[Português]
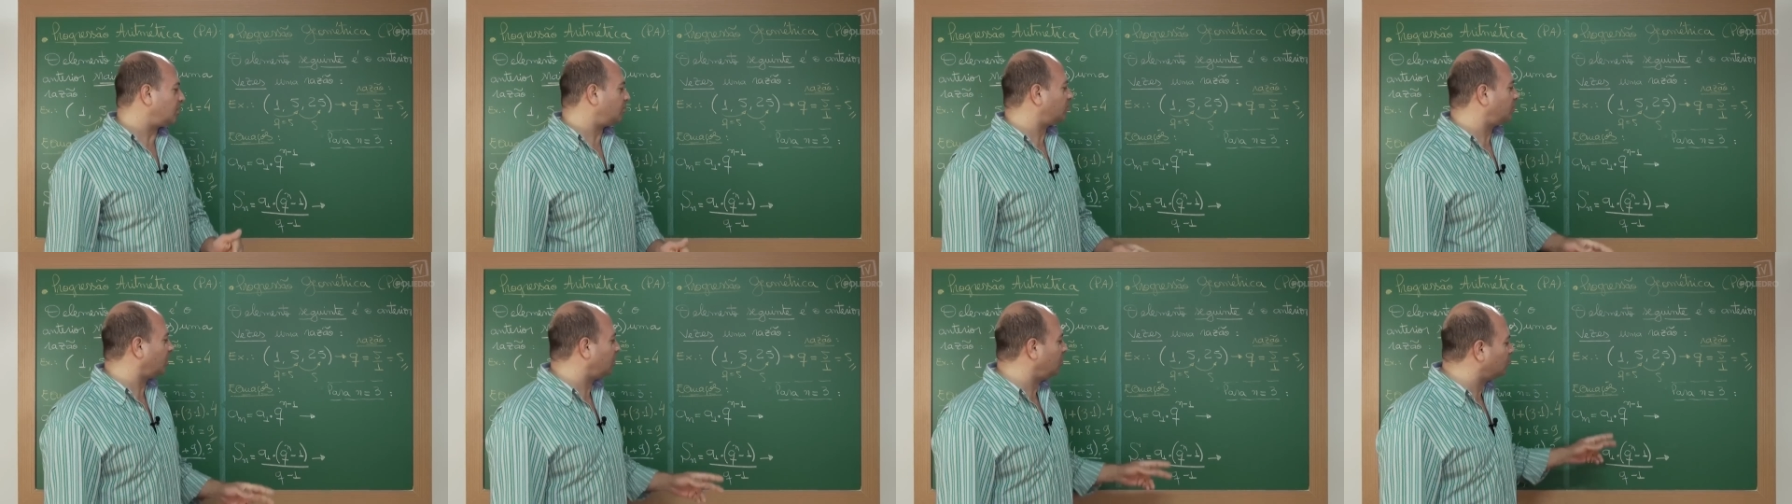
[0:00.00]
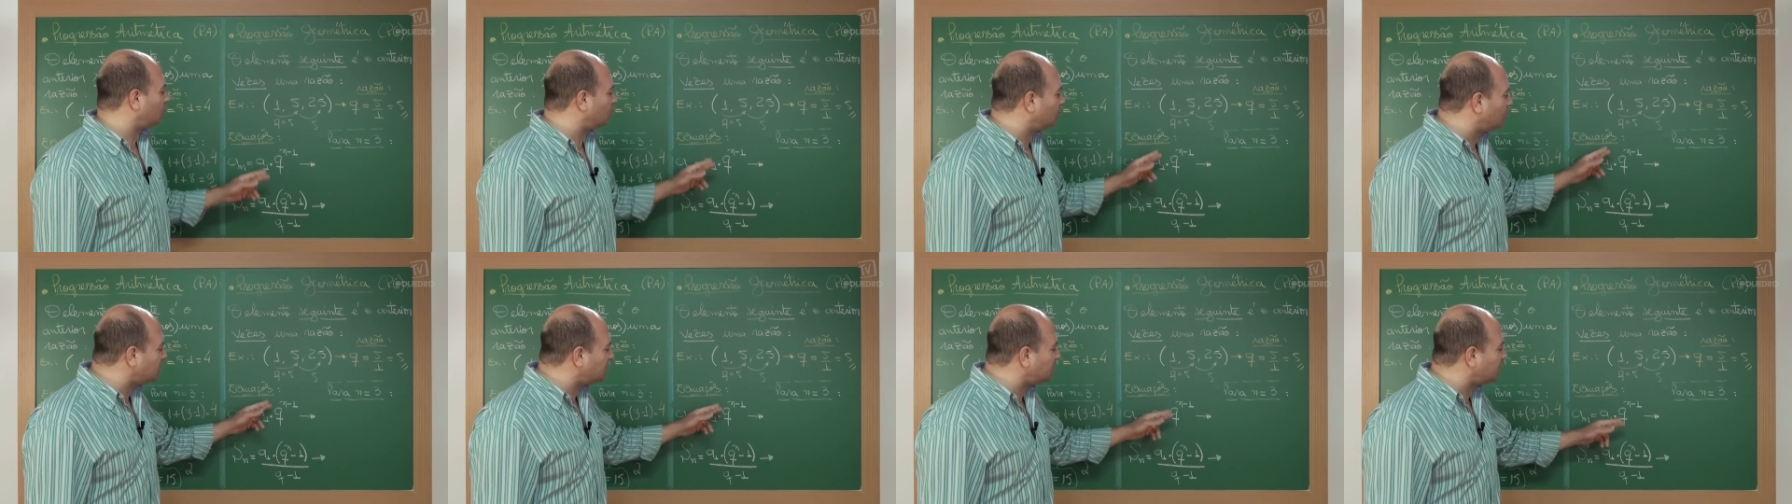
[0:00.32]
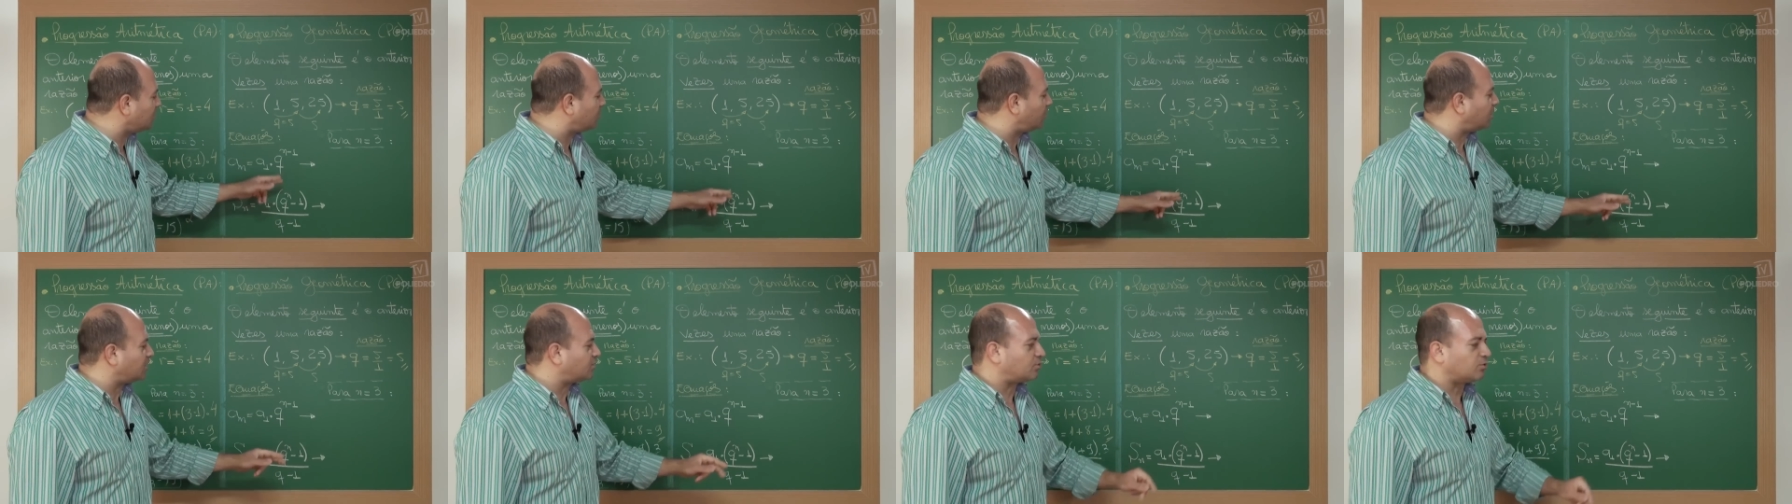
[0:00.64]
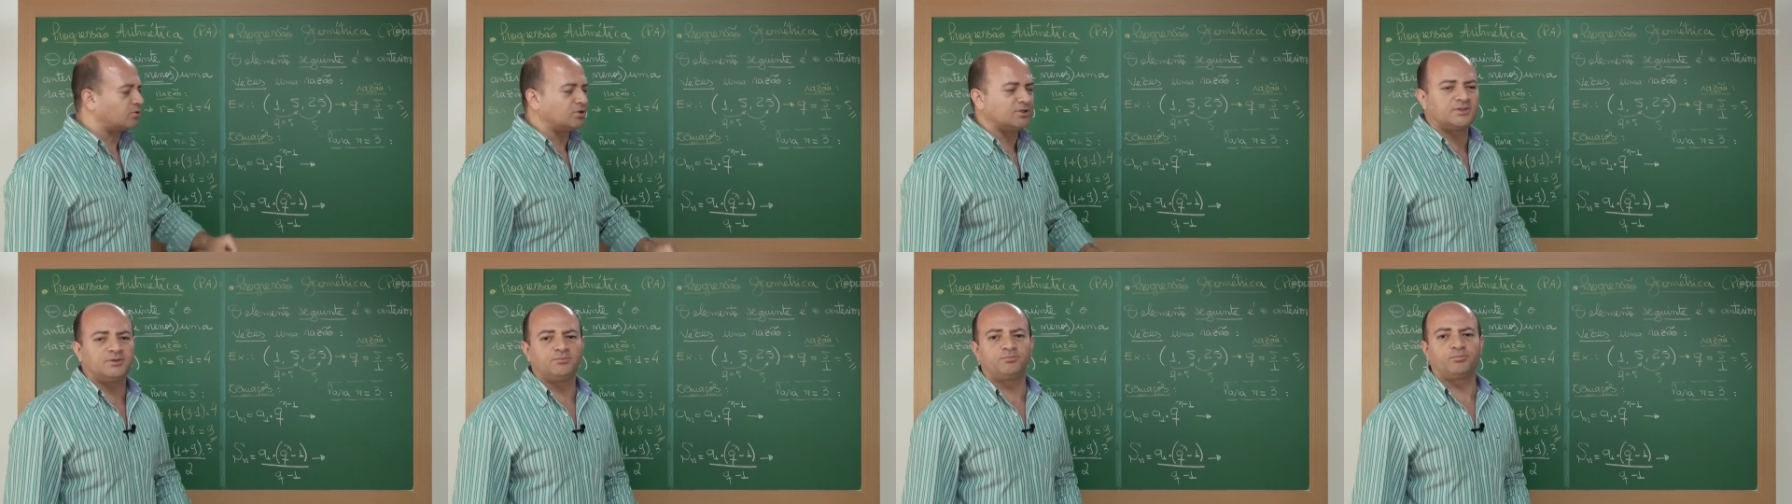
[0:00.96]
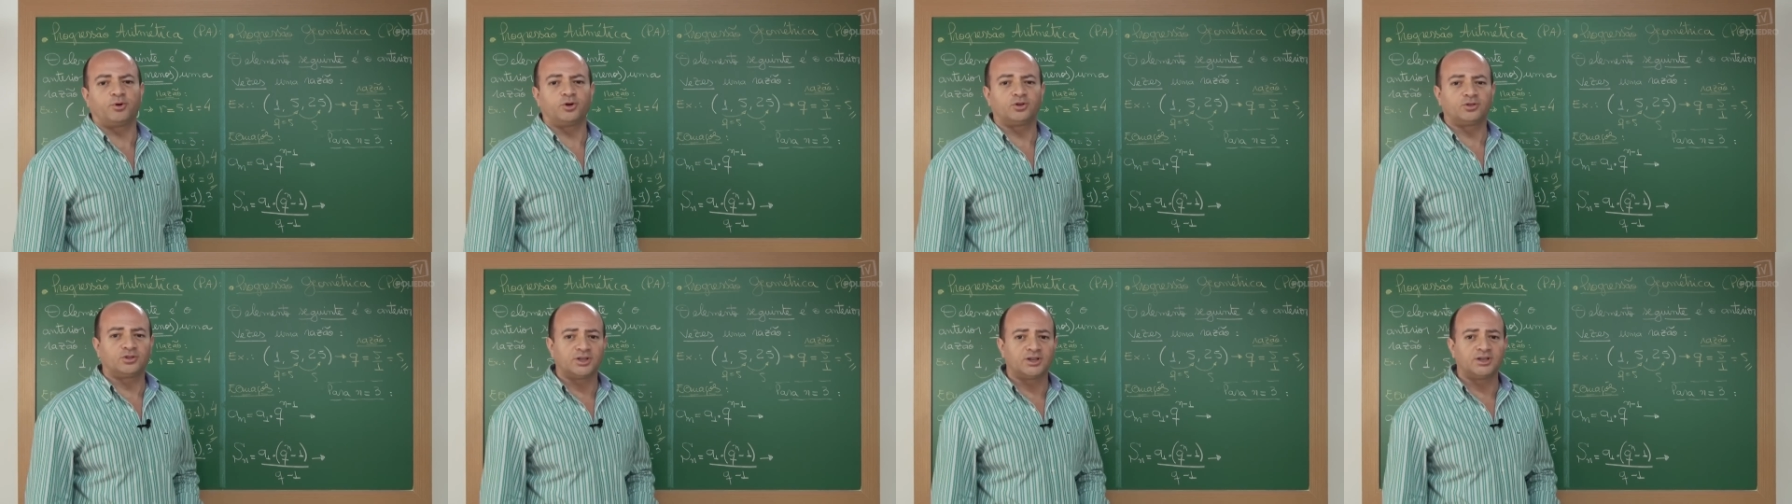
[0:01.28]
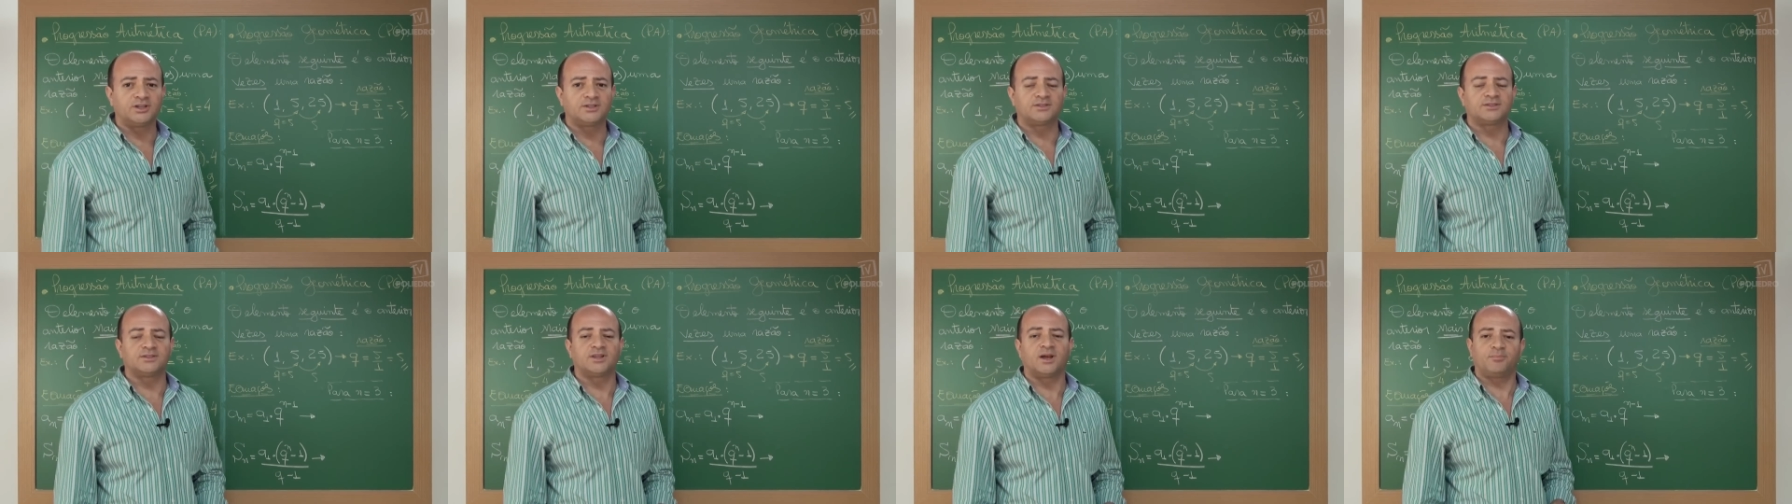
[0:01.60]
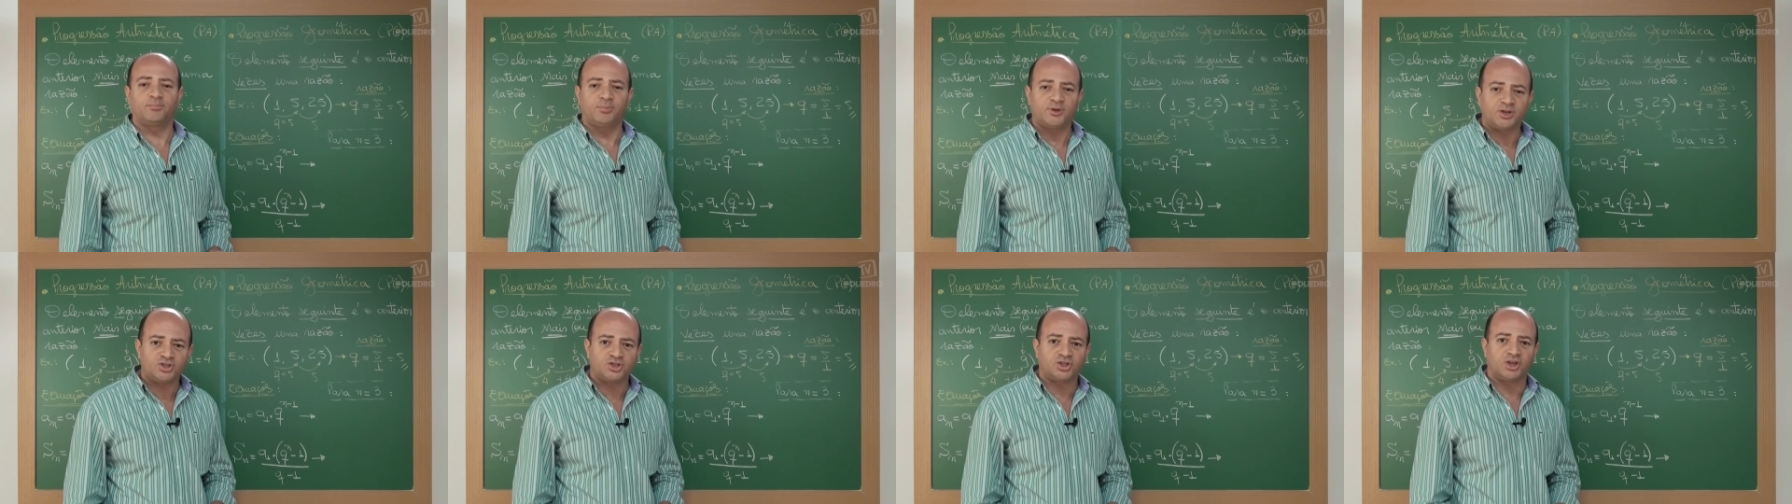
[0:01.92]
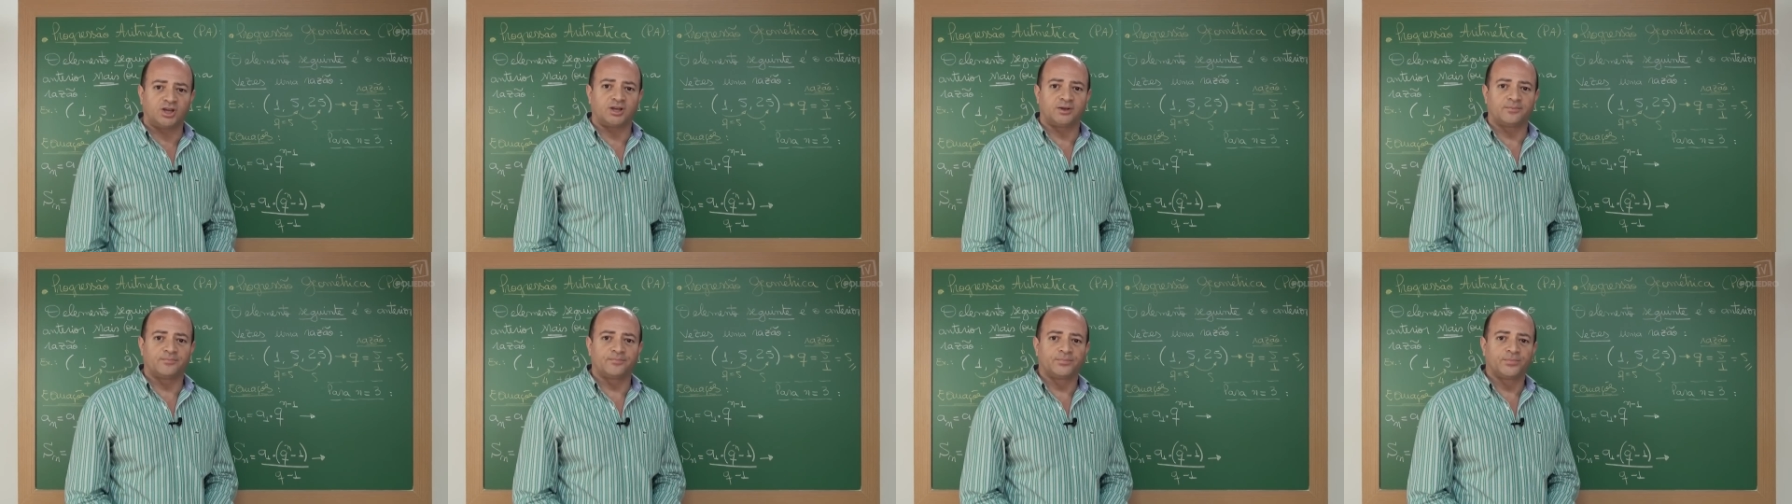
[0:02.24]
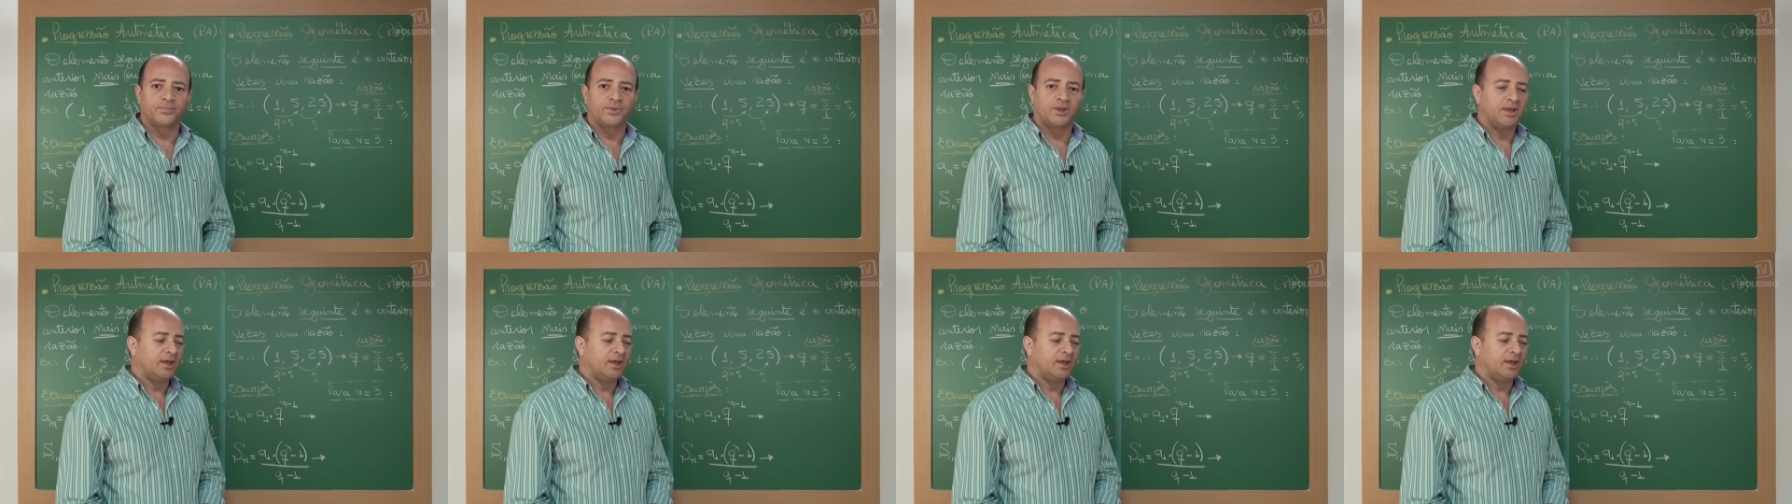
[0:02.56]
eu tenho duas equações importantes na PG.